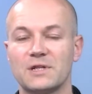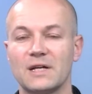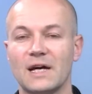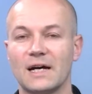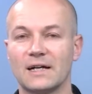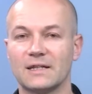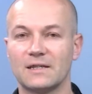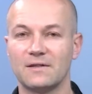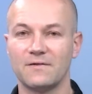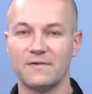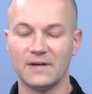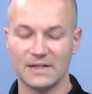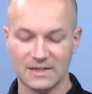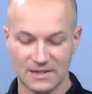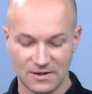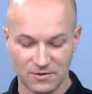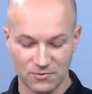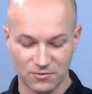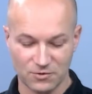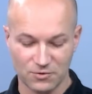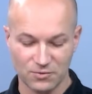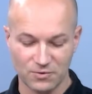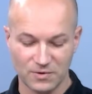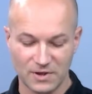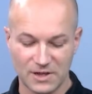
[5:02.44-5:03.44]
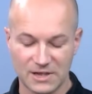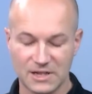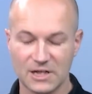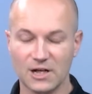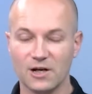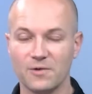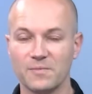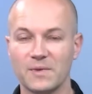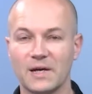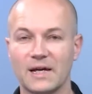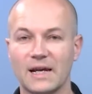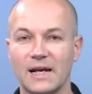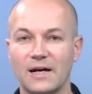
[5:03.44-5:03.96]
przy aktywacji usługi
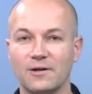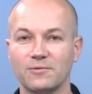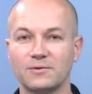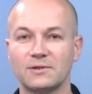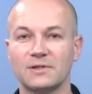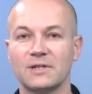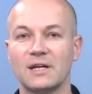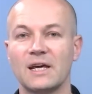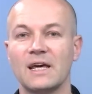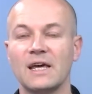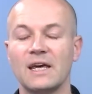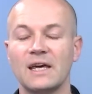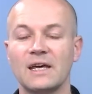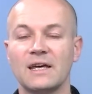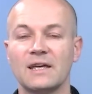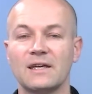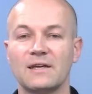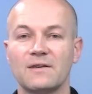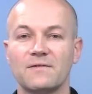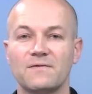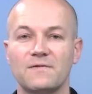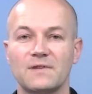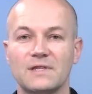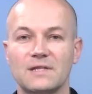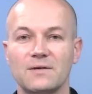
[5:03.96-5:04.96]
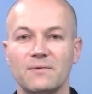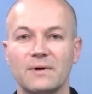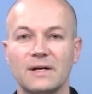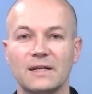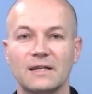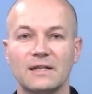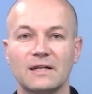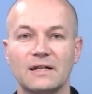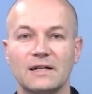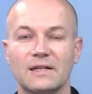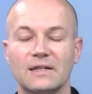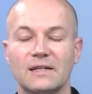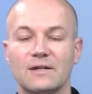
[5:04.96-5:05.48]
Xiaomi Cloud
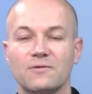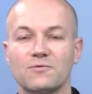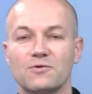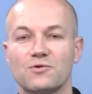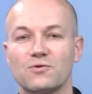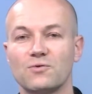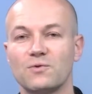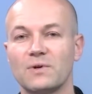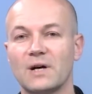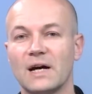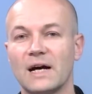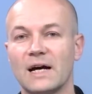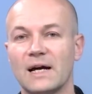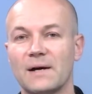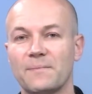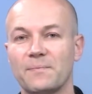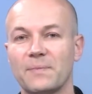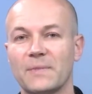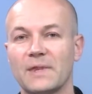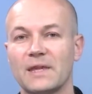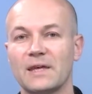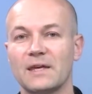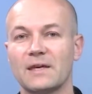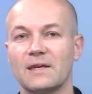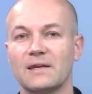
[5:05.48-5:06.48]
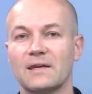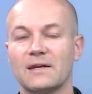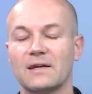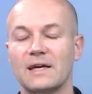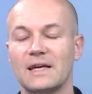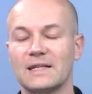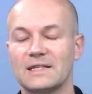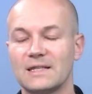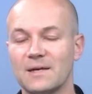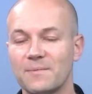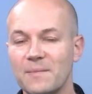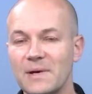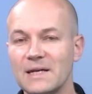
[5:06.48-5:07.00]
wysyła ta ta, usługa y,
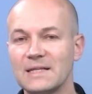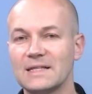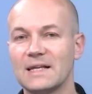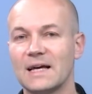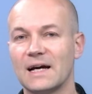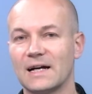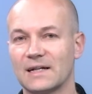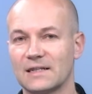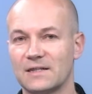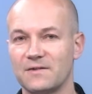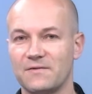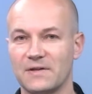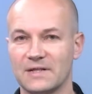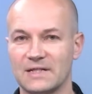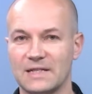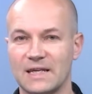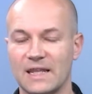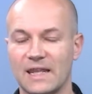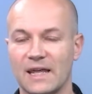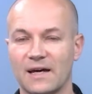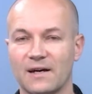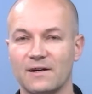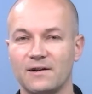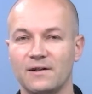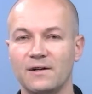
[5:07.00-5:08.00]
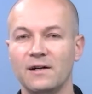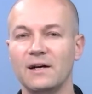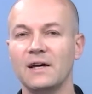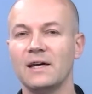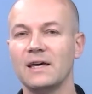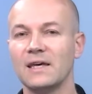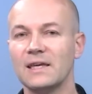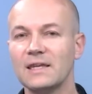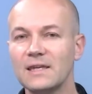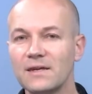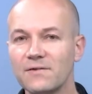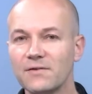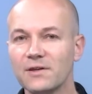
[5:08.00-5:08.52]
SMS-a aktywacyjnego
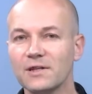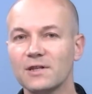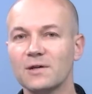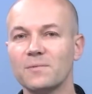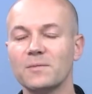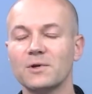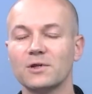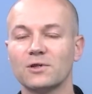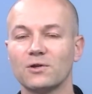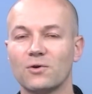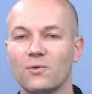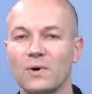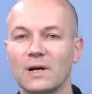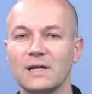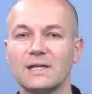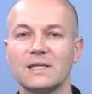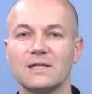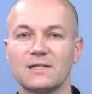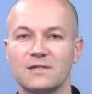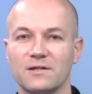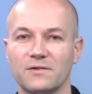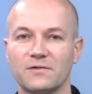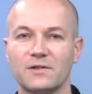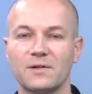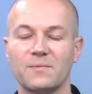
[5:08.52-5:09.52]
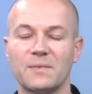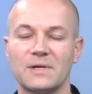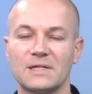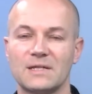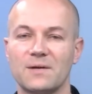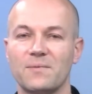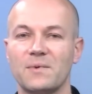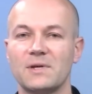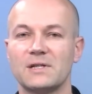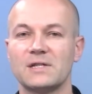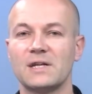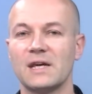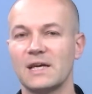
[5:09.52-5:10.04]
i nie wiadomo dokładnie, co w tym
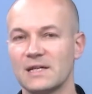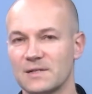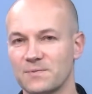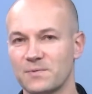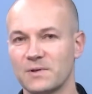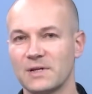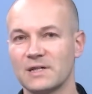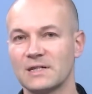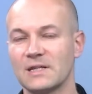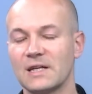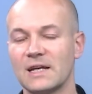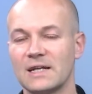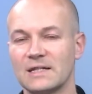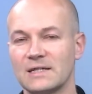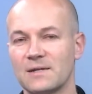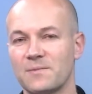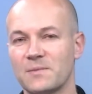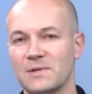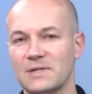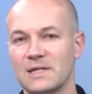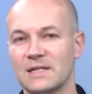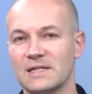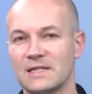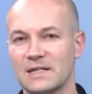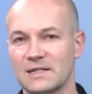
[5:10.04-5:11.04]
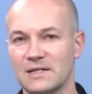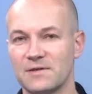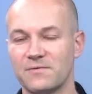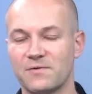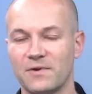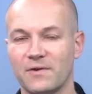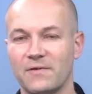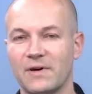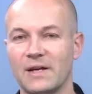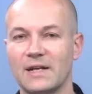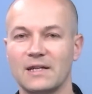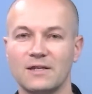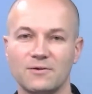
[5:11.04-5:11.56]
SMS-ie jest, ponieważ ten SMS jest
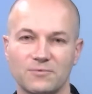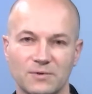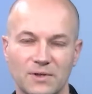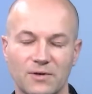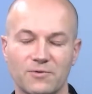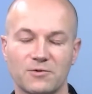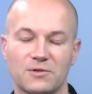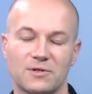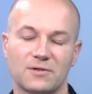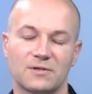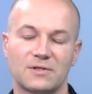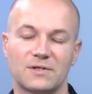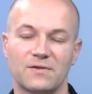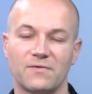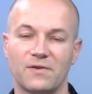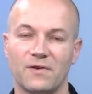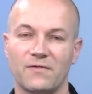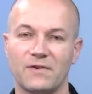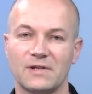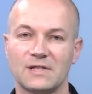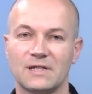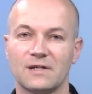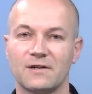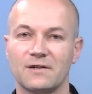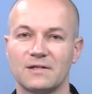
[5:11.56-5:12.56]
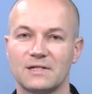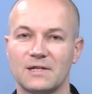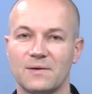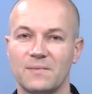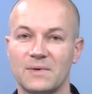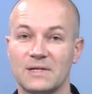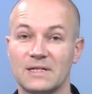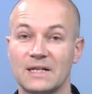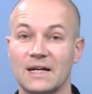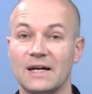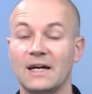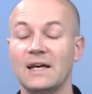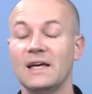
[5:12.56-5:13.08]
zaszyfrowany, nie udało się odszyfrować tego
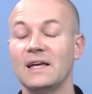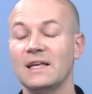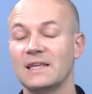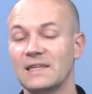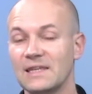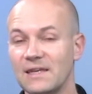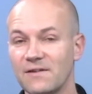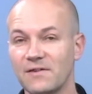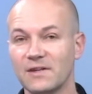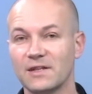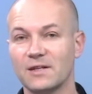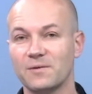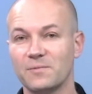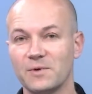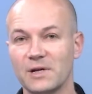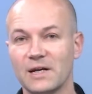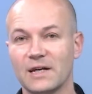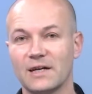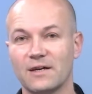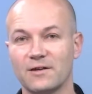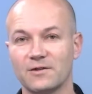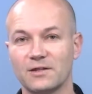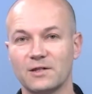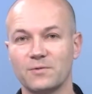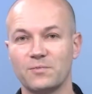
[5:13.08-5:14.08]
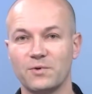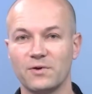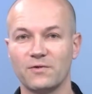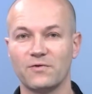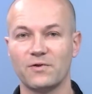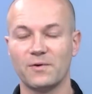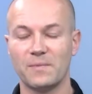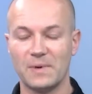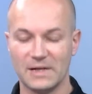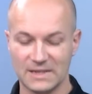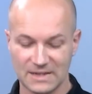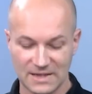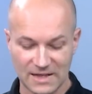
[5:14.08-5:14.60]
SMS-a, nie wiadomo, jakiego typu
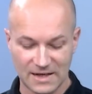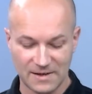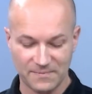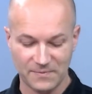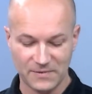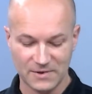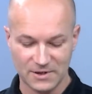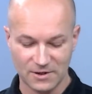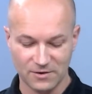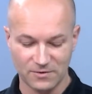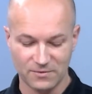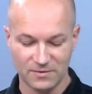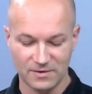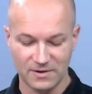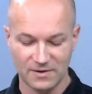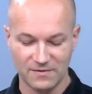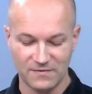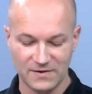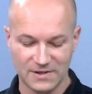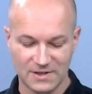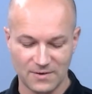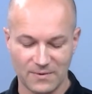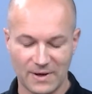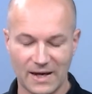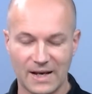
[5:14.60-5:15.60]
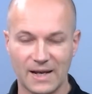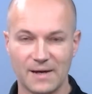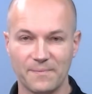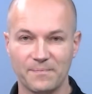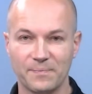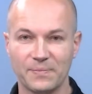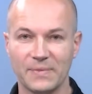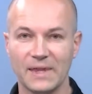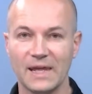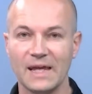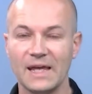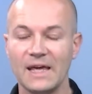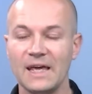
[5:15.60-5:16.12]
informacje są wysyłane.
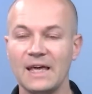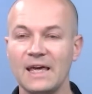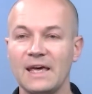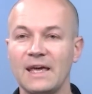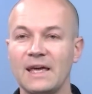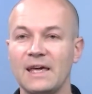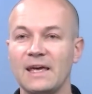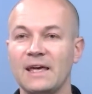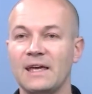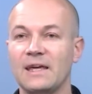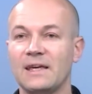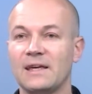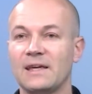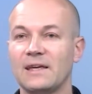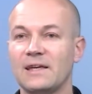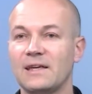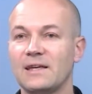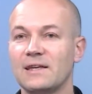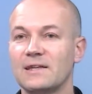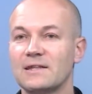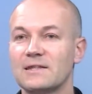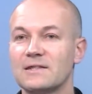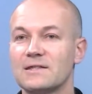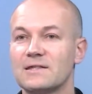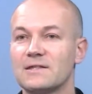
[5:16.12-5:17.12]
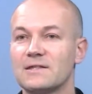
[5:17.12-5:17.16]
Y,